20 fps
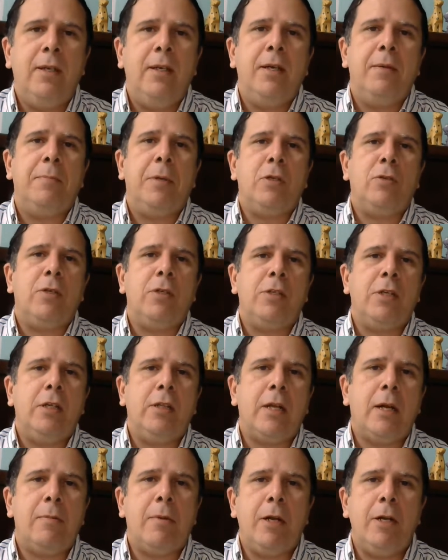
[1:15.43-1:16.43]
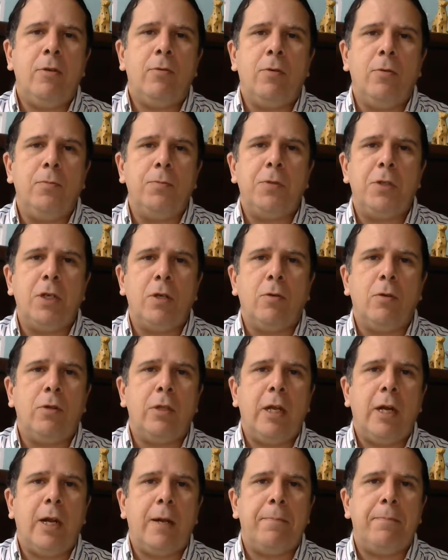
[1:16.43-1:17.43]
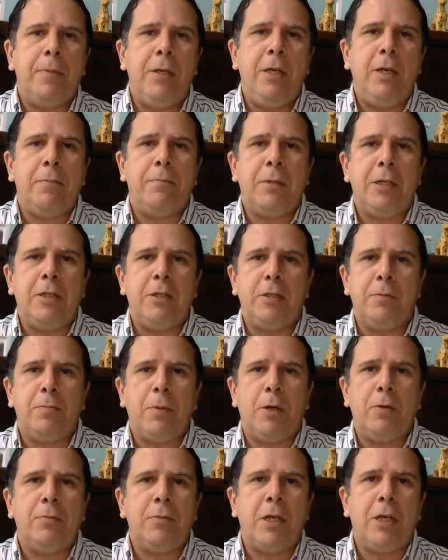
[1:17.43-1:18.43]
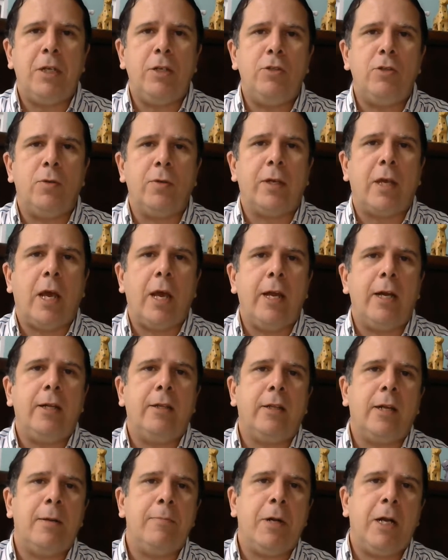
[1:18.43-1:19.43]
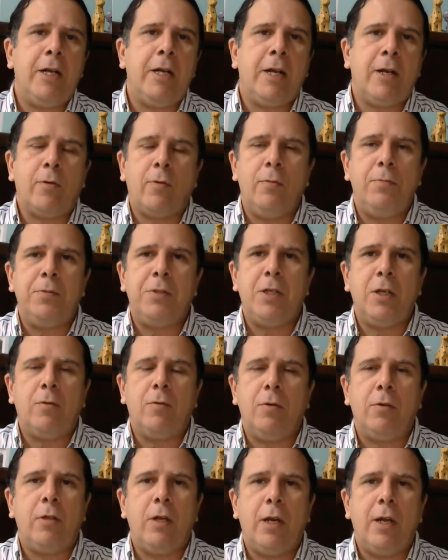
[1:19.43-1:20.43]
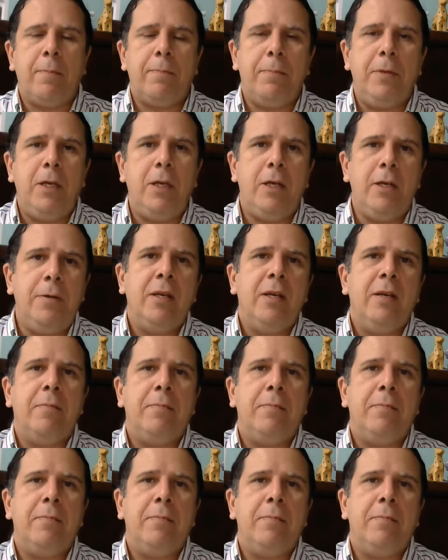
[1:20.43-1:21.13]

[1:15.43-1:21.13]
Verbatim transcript: Pessoas que trabalham com psicoterapia principalmente ou querem trabalhar com psicoterapia